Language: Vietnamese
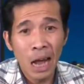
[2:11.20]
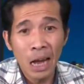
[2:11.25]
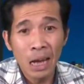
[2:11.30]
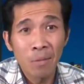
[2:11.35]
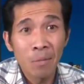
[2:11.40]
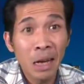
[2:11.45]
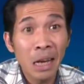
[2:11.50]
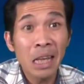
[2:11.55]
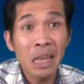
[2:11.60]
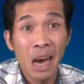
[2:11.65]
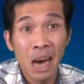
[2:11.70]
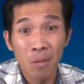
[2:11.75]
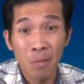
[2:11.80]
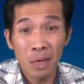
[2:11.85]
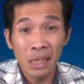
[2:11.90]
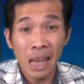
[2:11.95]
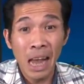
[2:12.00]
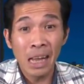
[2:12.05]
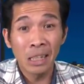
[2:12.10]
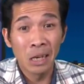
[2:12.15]
lại mẹ cái giờ
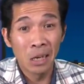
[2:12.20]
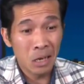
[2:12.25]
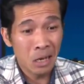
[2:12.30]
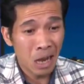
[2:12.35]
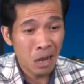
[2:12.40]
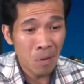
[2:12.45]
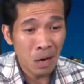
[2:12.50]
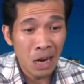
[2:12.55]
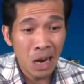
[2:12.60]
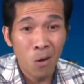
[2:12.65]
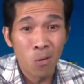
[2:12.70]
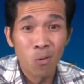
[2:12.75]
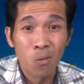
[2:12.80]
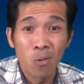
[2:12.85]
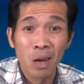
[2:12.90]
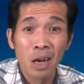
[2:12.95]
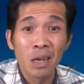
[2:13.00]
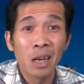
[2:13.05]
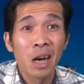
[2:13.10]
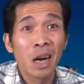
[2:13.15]
mà sáng thức dậy mà cái
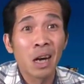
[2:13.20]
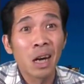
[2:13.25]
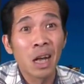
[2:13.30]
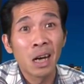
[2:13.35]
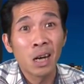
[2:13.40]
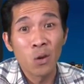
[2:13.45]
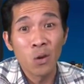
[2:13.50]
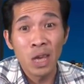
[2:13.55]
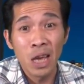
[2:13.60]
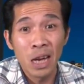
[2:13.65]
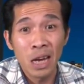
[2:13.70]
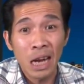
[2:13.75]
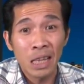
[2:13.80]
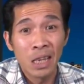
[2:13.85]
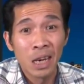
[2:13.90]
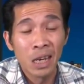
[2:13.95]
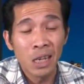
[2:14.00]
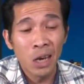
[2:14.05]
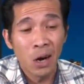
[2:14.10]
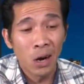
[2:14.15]
đầu lên lên nói chuyện cả
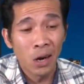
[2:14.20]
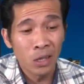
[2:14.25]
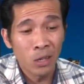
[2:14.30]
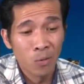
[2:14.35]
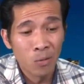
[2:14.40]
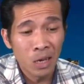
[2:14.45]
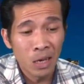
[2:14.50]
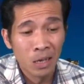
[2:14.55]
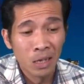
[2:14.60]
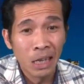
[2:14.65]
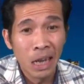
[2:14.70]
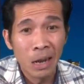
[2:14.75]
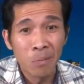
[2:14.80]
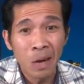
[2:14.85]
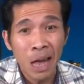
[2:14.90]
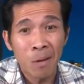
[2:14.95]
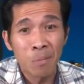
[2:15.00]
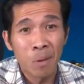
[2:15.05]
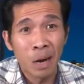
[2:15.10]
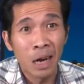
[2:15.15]
trứng chó chúng chửi thêm
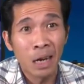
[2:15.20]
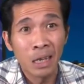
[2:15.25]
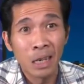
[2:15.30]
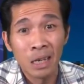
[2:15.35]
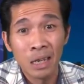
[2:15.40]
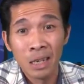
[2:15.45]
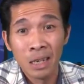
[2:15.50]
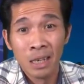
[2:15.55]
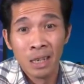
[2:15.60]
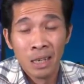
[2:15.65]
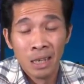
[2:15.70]
làm mẹ gì